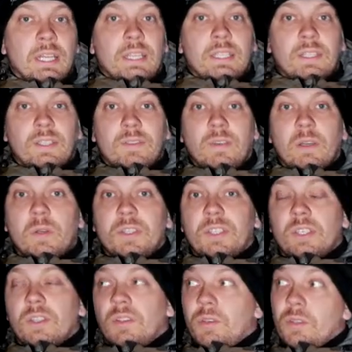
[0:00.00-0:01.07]
Nazywała
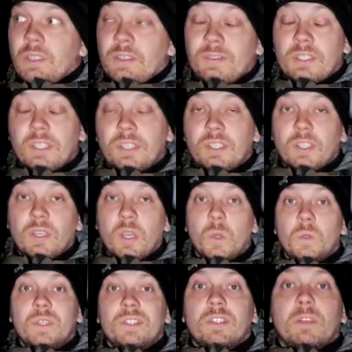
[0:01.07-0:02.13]
się ona wcześniej
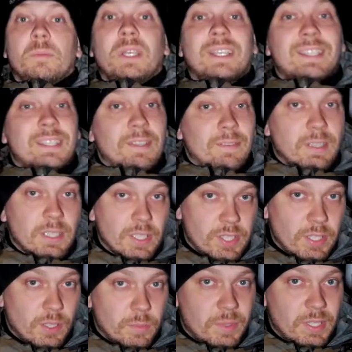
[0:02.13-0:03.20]
ulicą Stefana
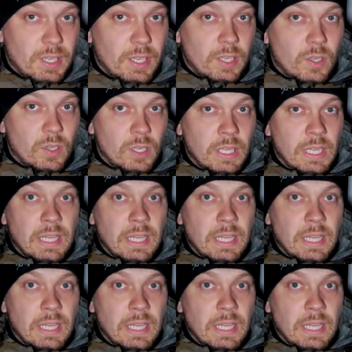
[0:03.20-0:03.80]
Żeromskiego,